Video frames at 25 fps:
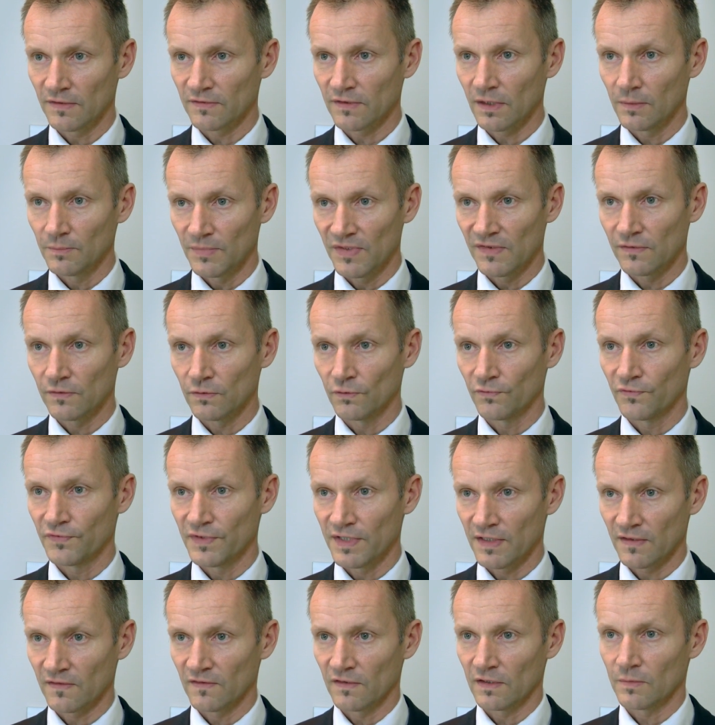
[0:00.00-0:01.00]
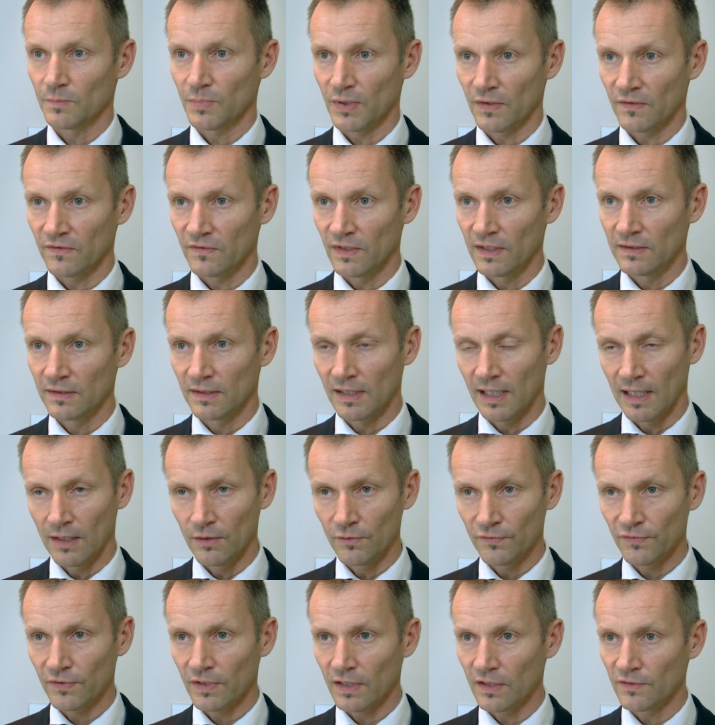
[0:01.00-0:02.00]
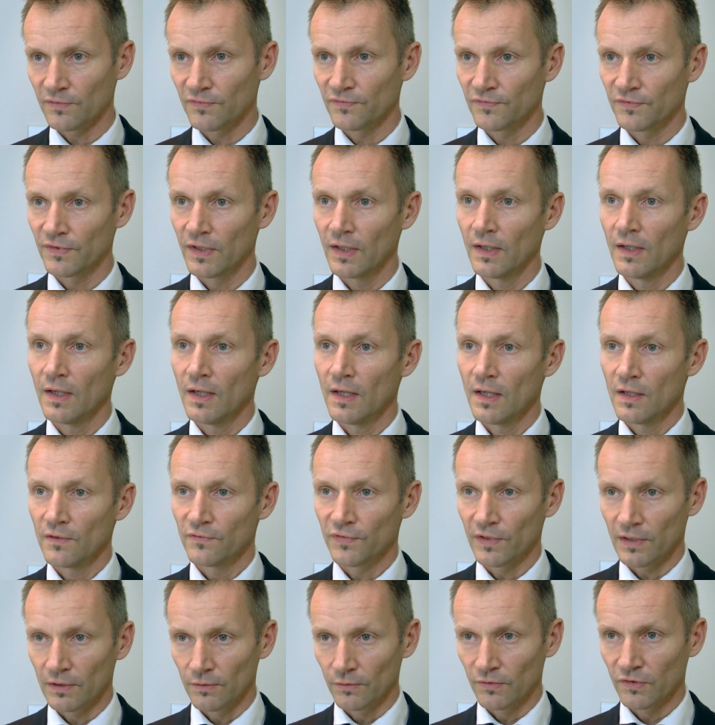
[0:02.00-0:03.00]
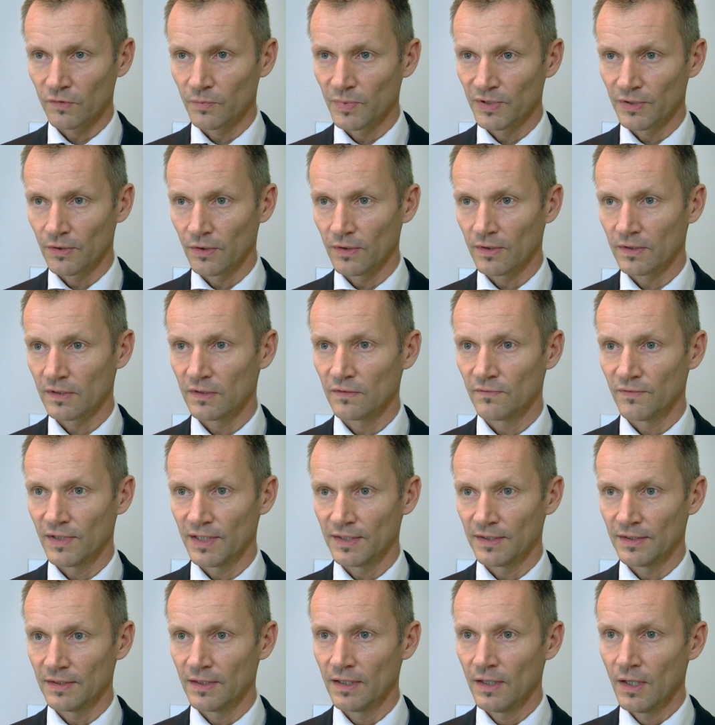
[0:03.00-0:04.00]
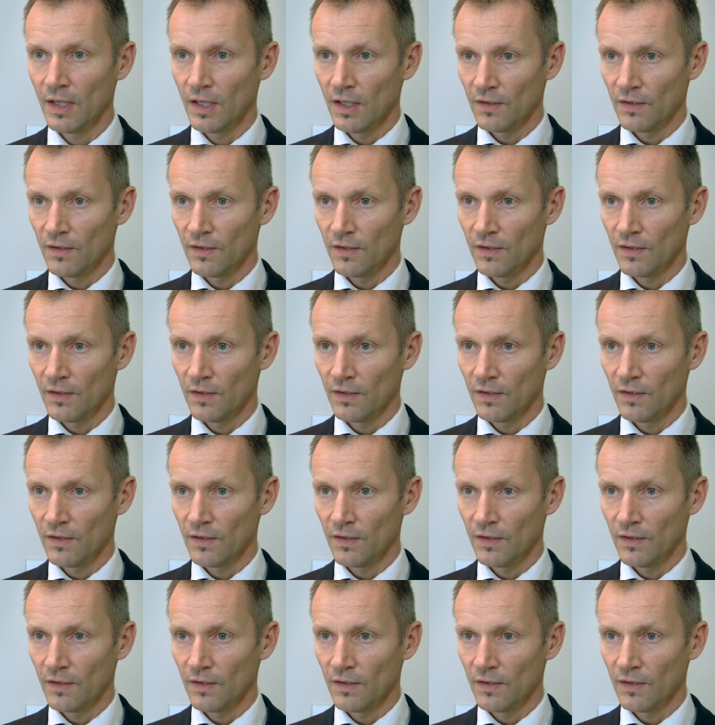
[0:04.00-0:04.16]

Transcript: Das kann bis zu 40 Prozent Kaufkraftverlust bedeuten, wenn